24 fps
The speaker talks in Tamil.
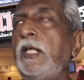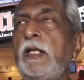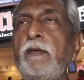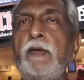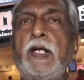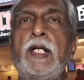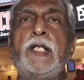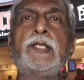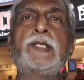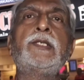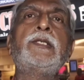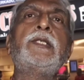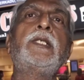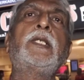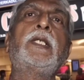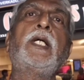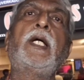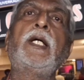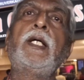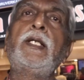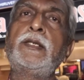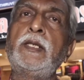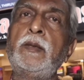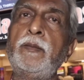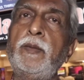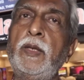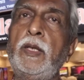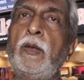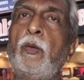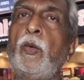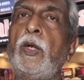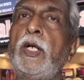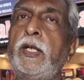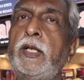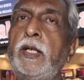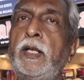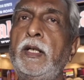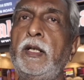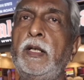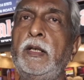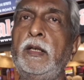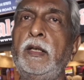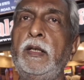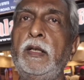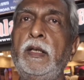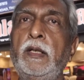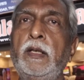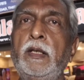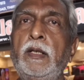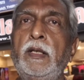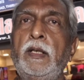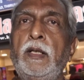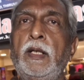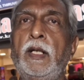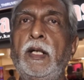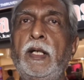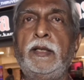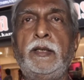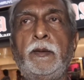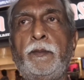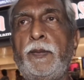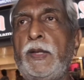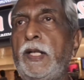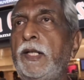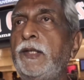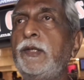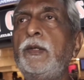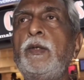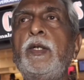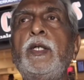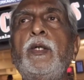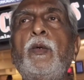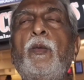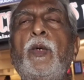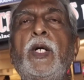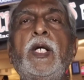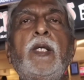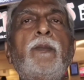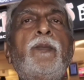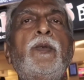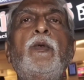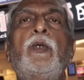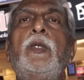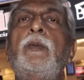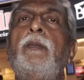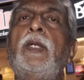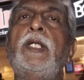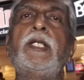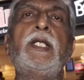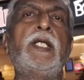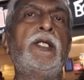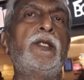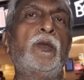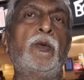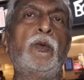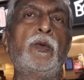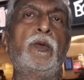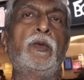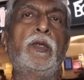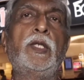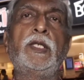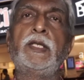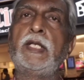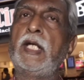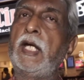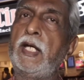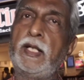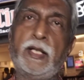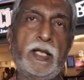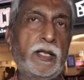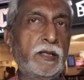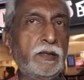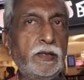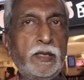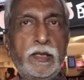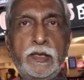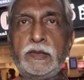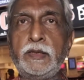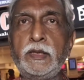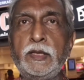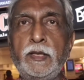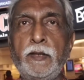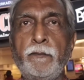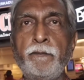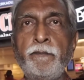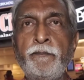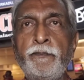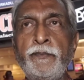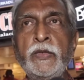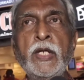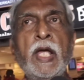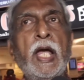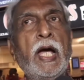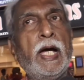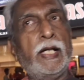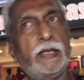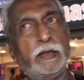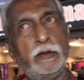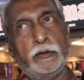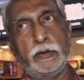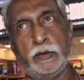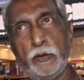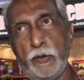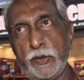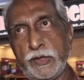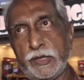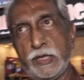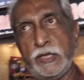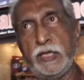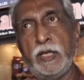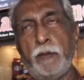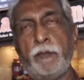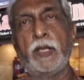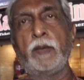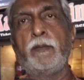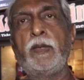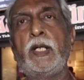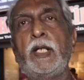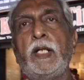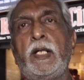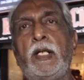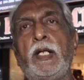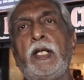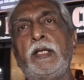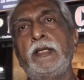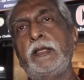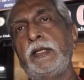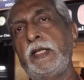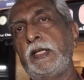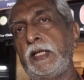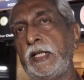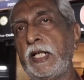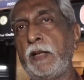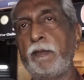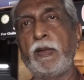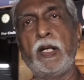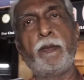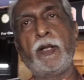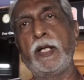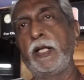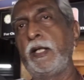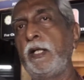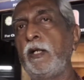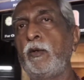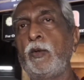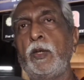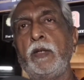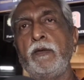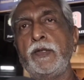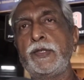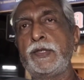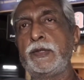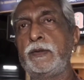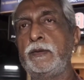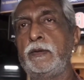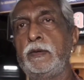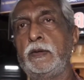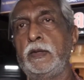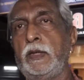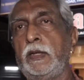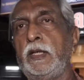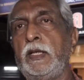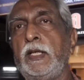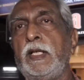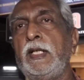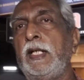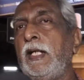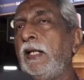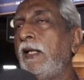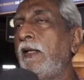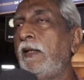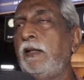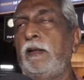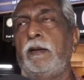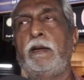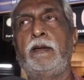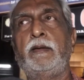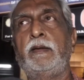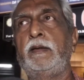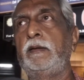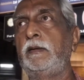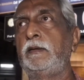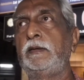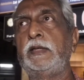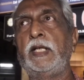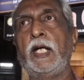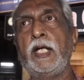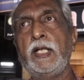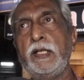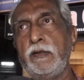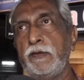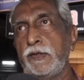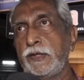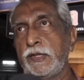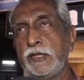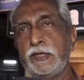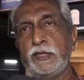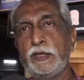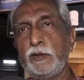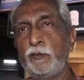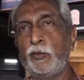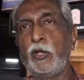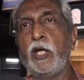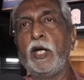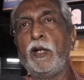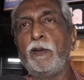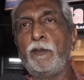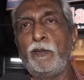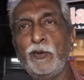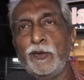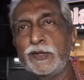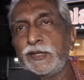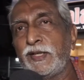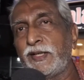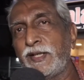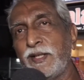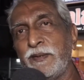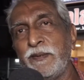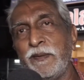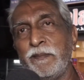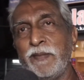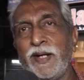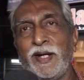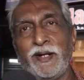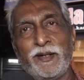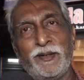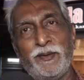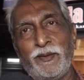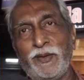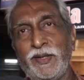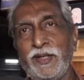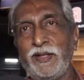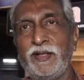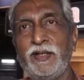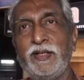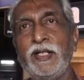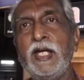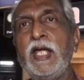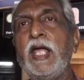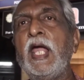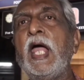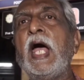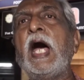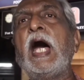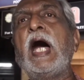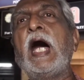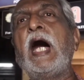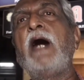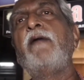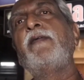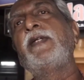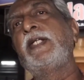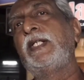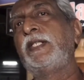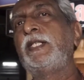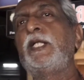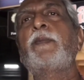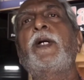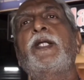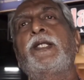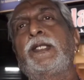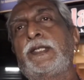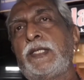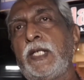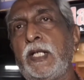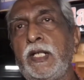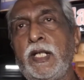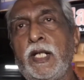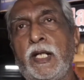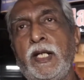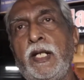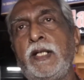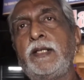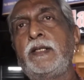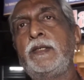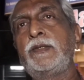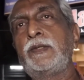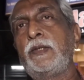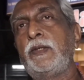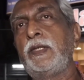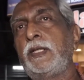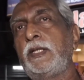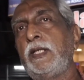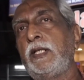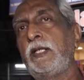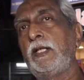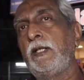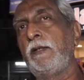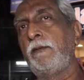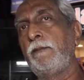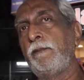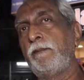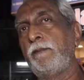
பேர் வேலை செஞ்சுருக்காங்க இத்தனை பேர் உழைக்கிறாங்க அந்த படத்தினுடைய உழைப்புக்கு ஒரு மரியாதை கொடுக்கணும் அது யாராக இருந்தாலும் சரி அது வந்து ஒரு சின்ன படமாக இருக்கலாம் அதை நீங்கள் டபா படமே கூட வச்சுக்கோங்க தயவு செஞ்சு இந்த ப்ளூ சட்டை மாறனோட அவர் எந்த படத்தை சார் நல்லா இருக்குன்னு சொல்லியிருக்காரு